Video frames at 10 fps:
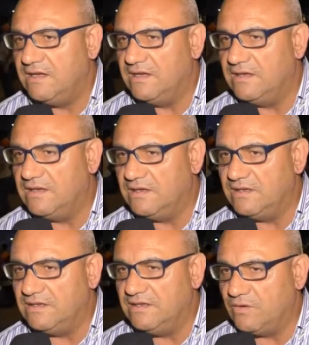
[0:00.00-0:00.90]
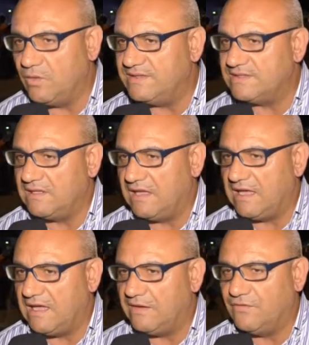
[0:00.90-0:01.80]
eh, di
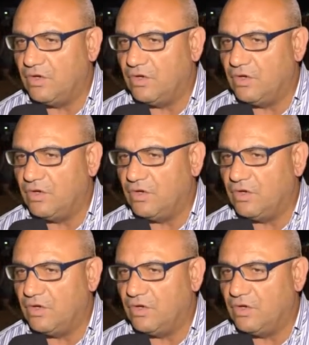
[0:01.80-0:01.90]
questa